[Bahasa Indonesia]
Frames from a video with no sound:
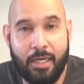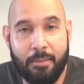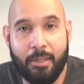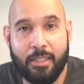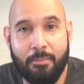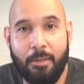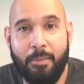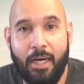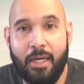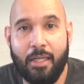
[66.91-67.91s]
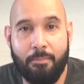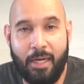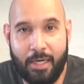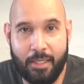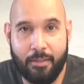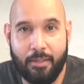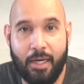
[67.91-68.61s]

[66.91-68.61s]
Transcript: dia masih membela Real Madrid.